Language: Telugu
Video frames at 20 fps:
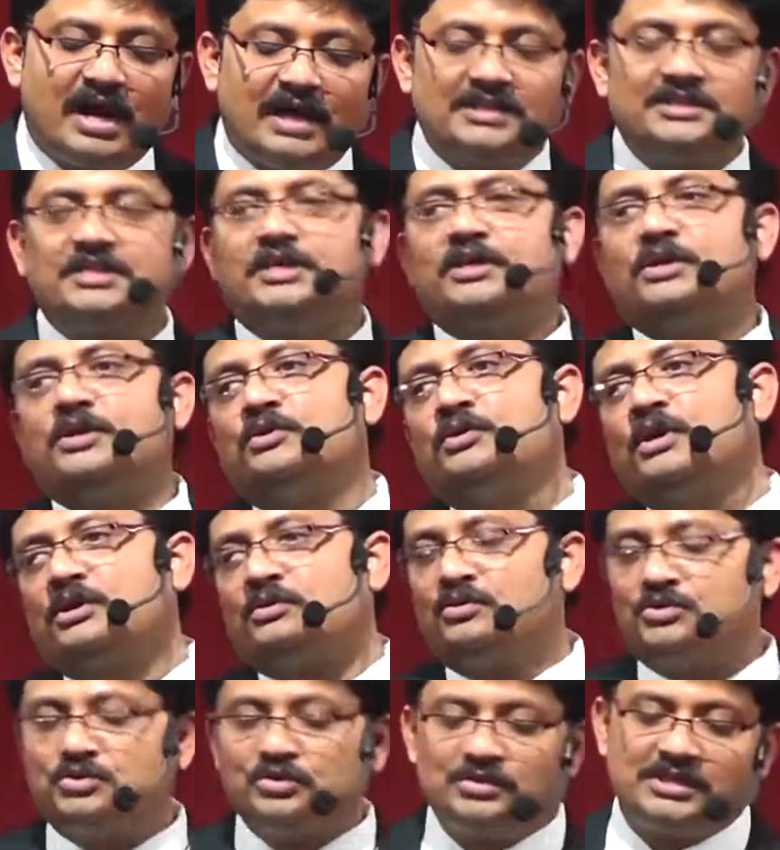ఆశ్చర్యకరుడు
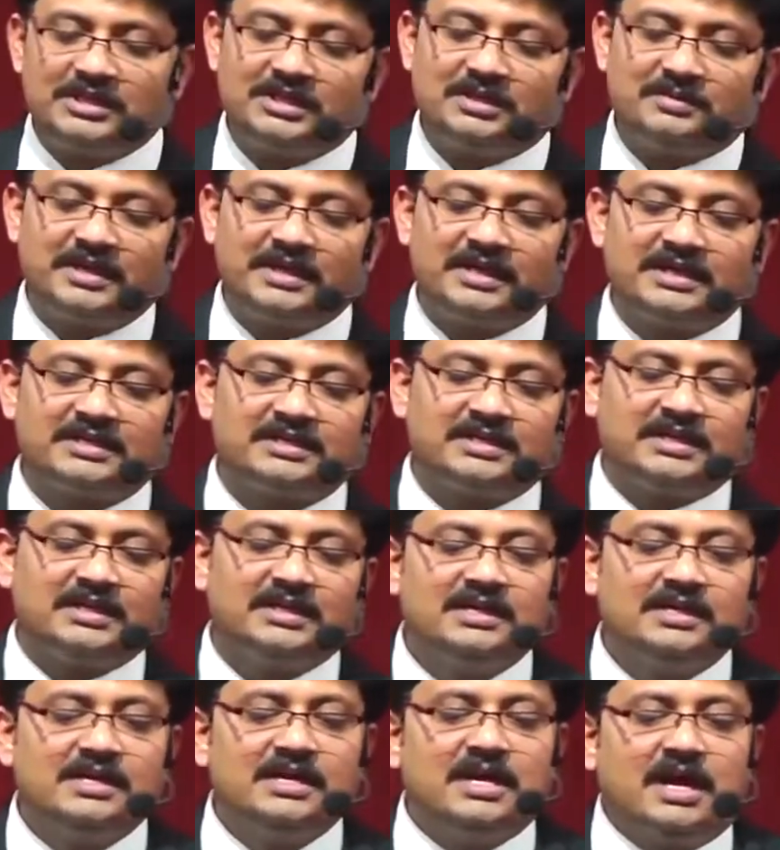అక్కడ నుంచి చూసేద్దాం డైరెక్ట్గా
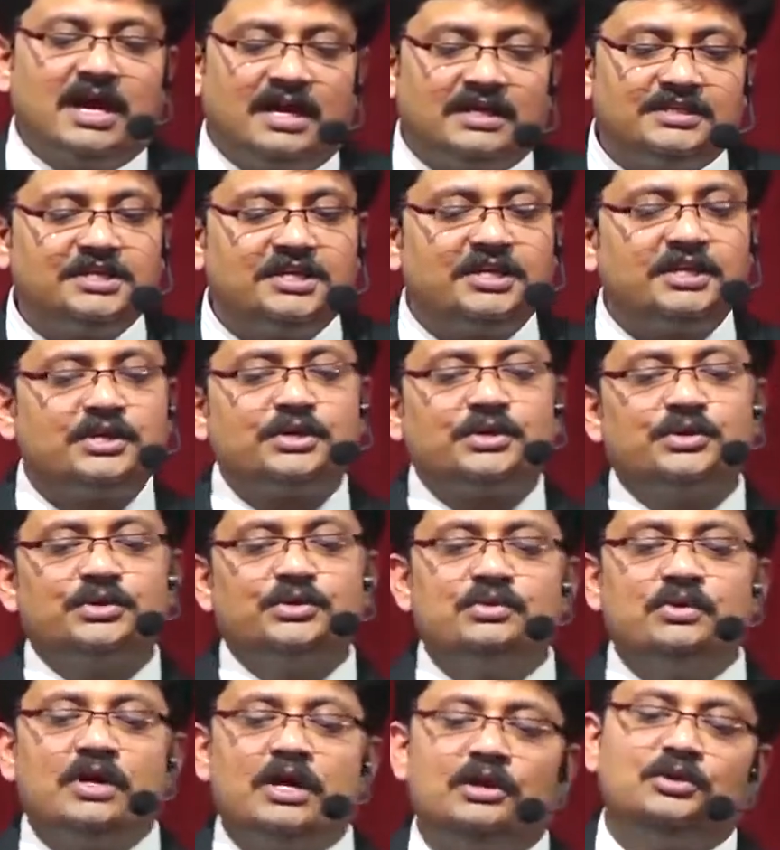
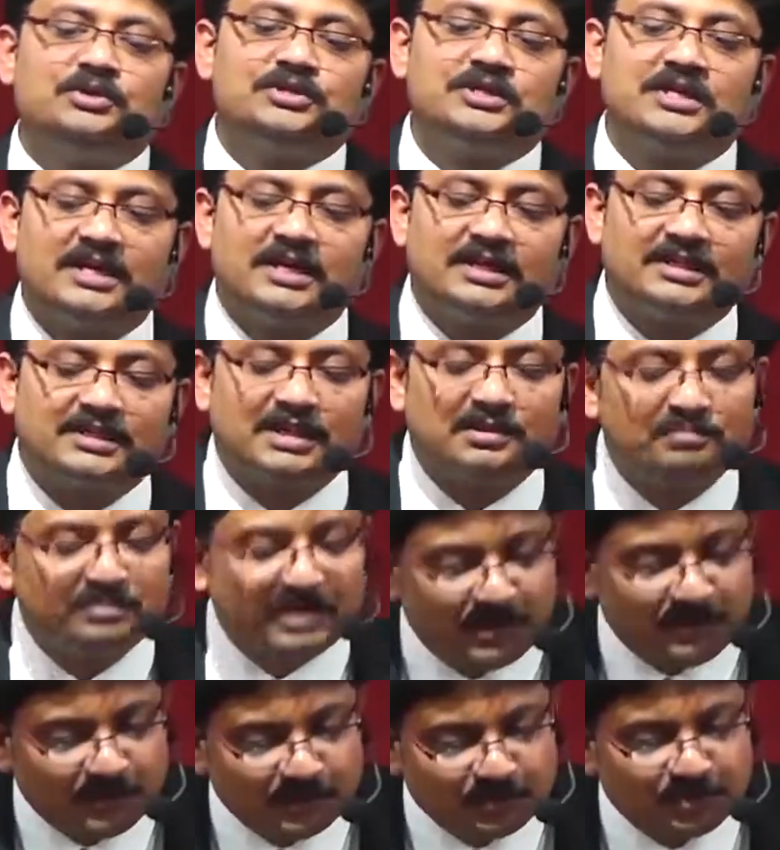ఆశ్చర్యకరుడు ఆలోచనకర్త
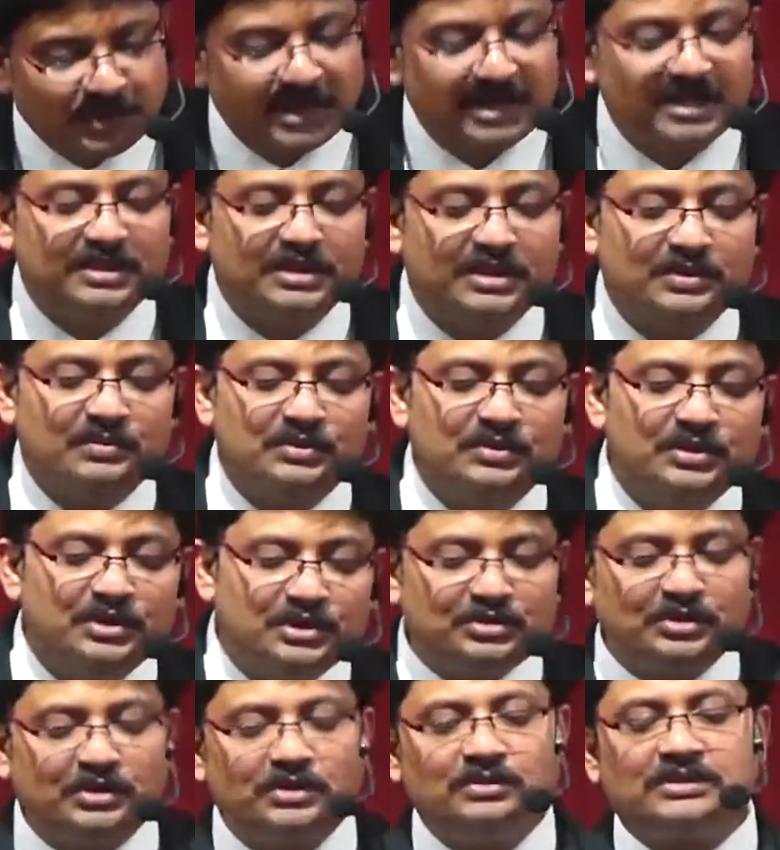బలవంతుడైన దేవుడు
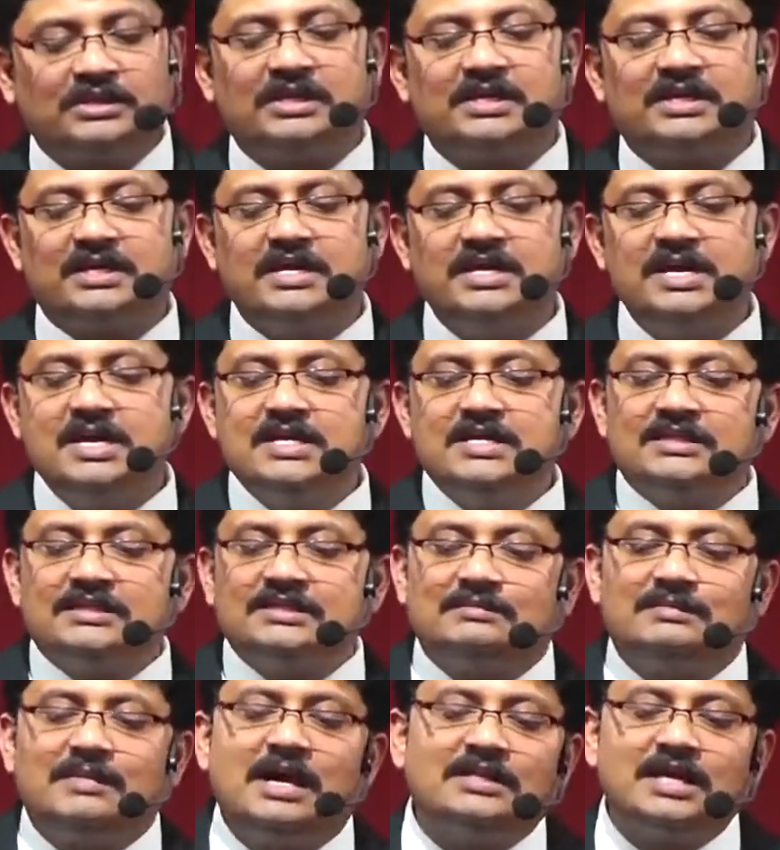నిత్యులకు తండ్రి
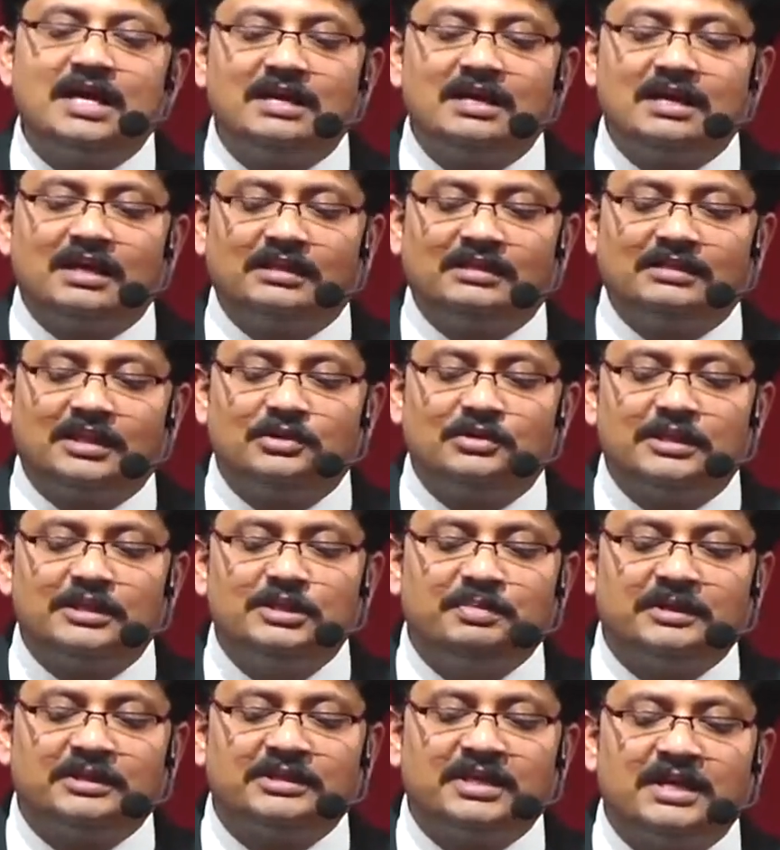సమాధానకర్త
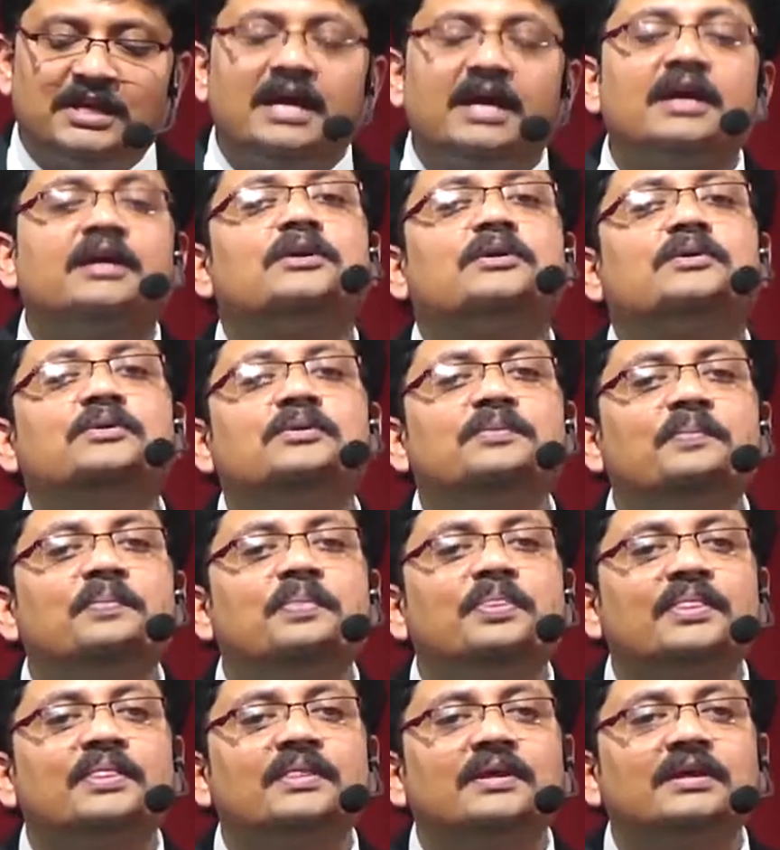అధిపతి అనే ఆయనకు
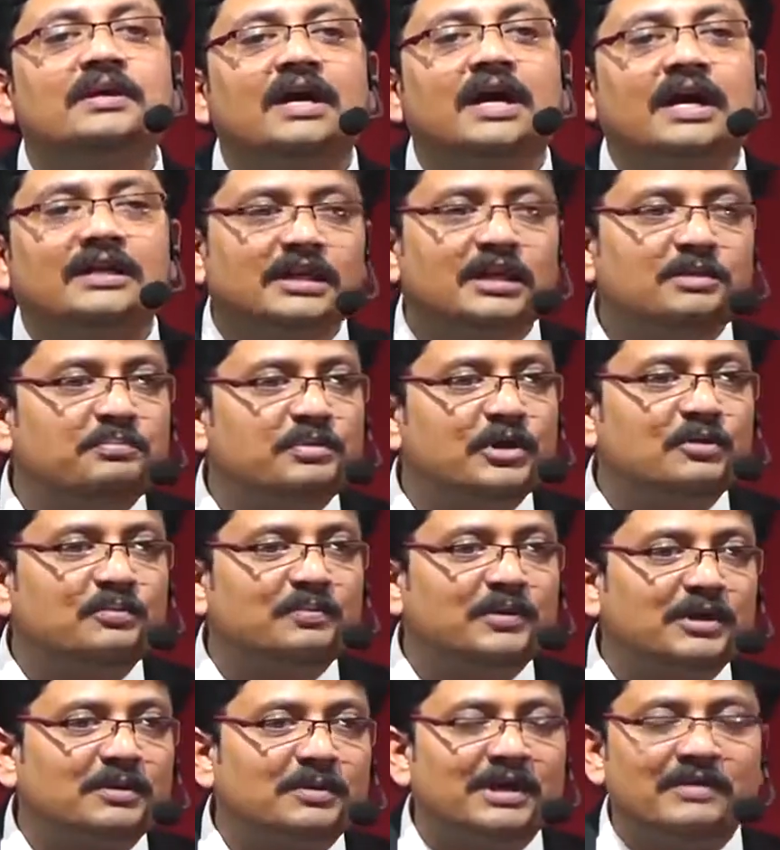అతనికి పేరు
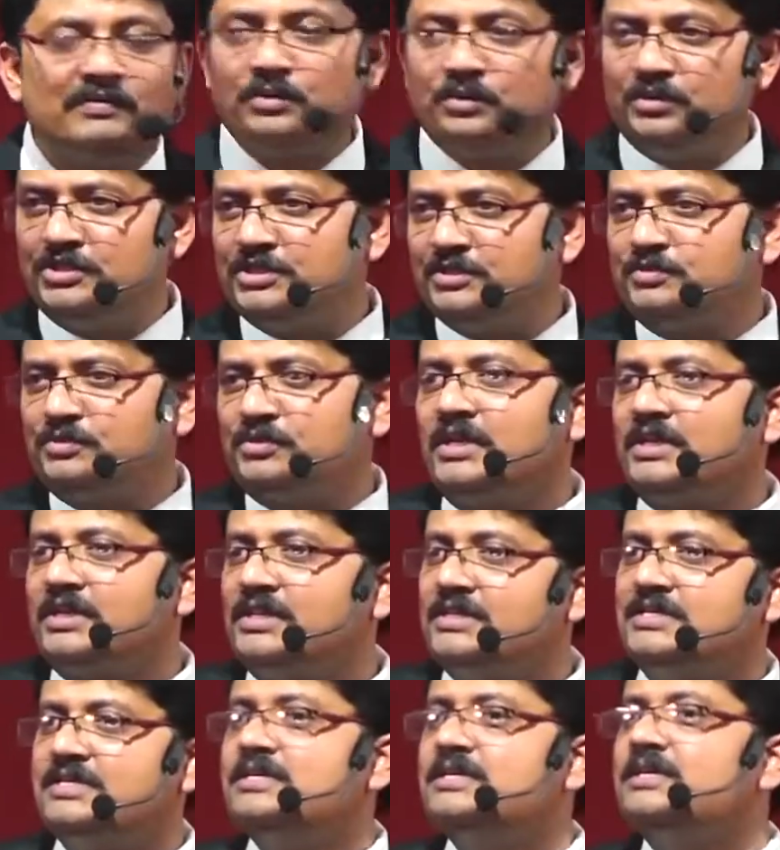పెట్టడం ఎవరి గురించి
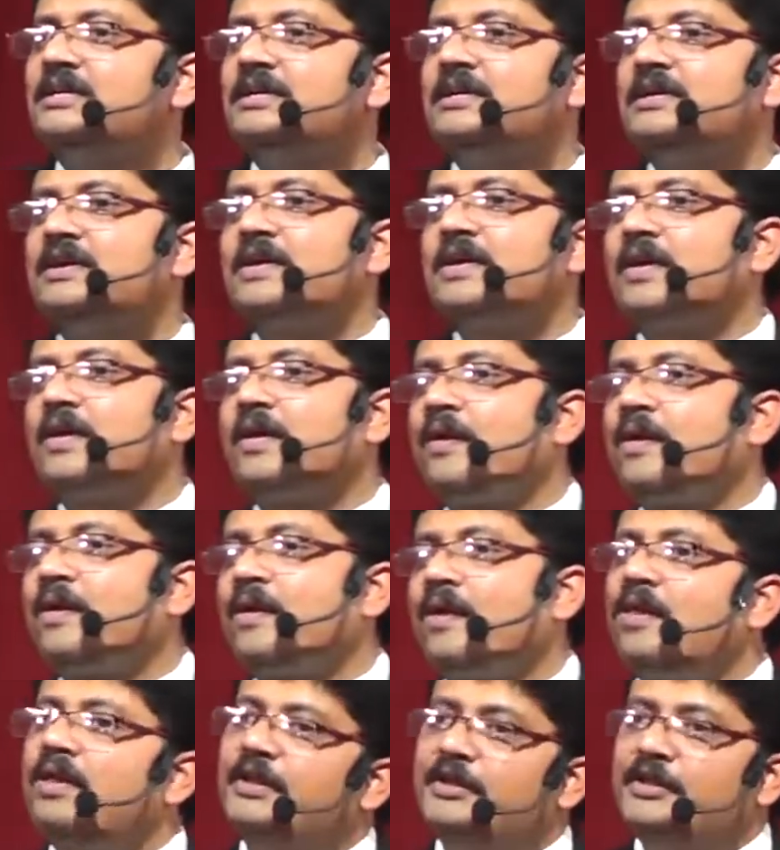చెప్తున్నారు ఇది
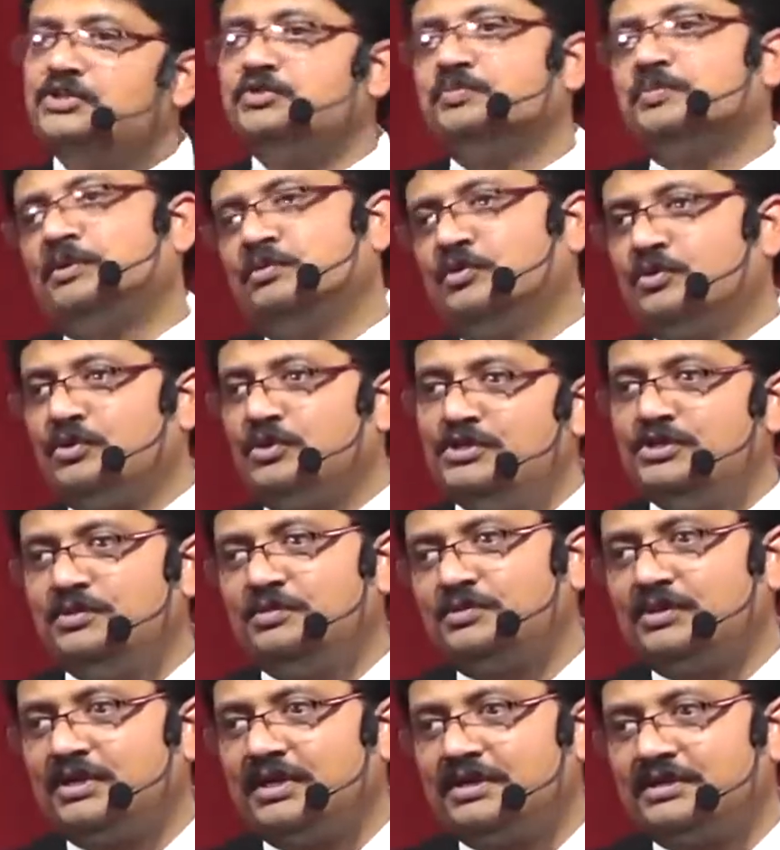ప్రభు గురించి
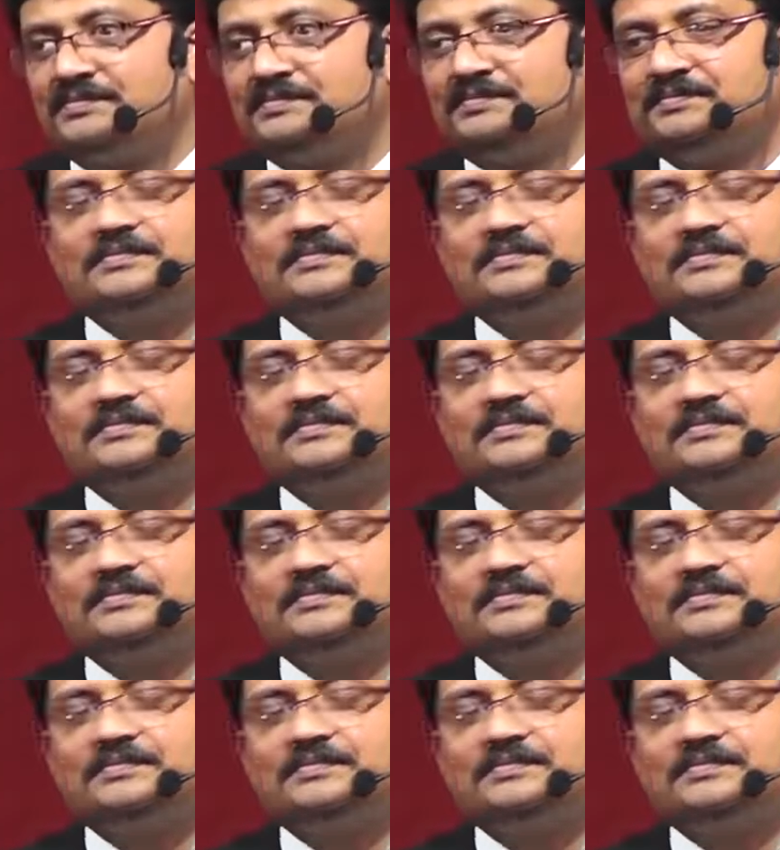చెప్తున్నారు